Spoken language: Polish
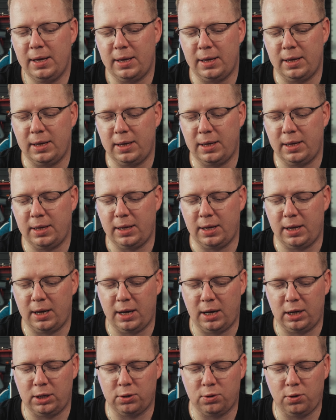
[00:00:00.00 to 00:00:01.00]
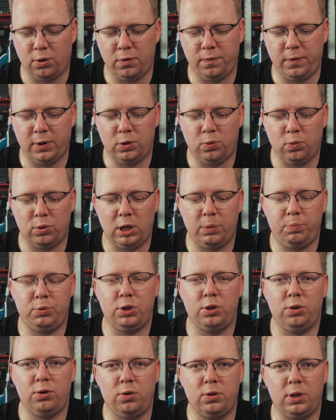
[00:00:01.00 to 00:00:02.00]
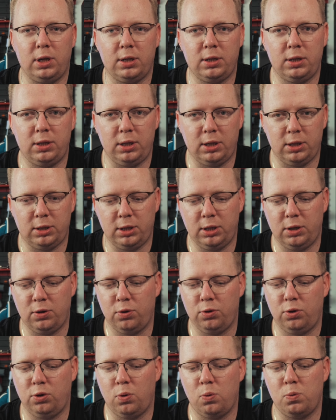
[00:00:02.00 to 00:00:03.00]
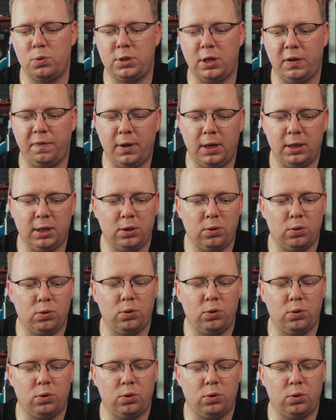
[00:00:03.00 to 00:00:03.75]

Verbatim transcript: E, aczkolwiek tutaj przy dronach, jeżeli chodzi o ustawianie, no